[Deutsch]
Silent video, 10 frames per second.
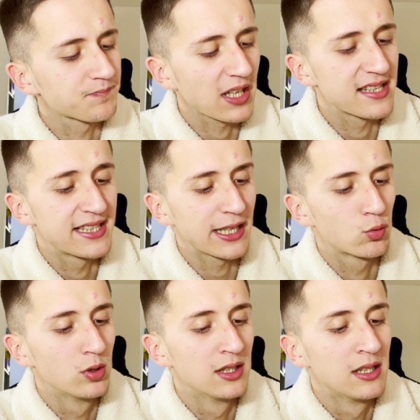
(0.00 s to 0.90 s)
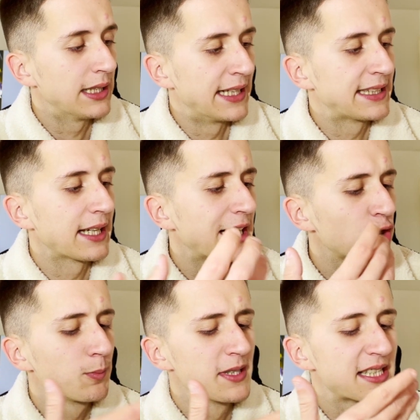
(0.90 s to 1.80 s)
Sehr cool. Ja, ich denke halt
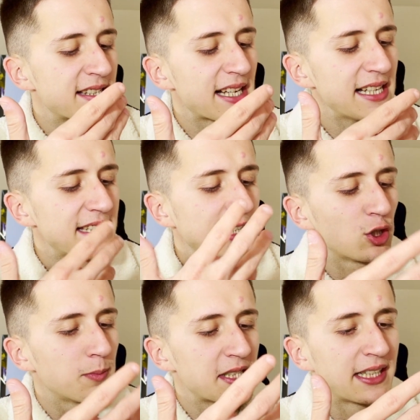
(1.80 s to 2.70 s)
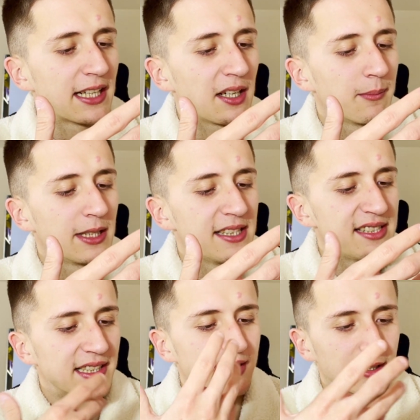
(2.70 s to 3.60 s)
noch ein bisschen salziger, noch ein bisschen
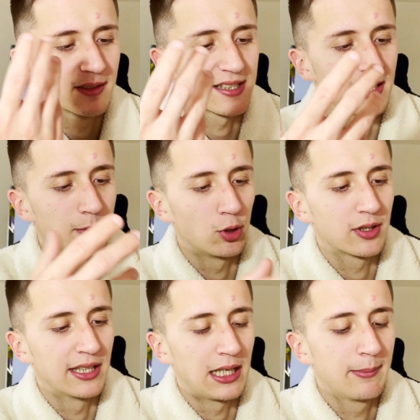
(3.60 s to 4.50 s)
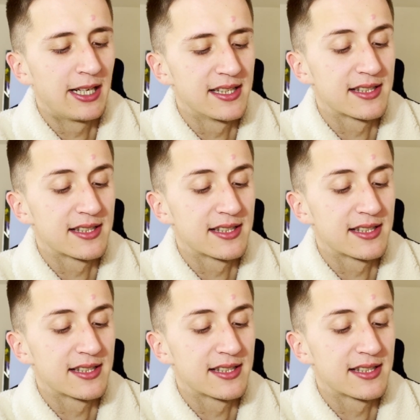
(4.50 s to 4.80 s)
karamellisierter, deshalb auch der Name als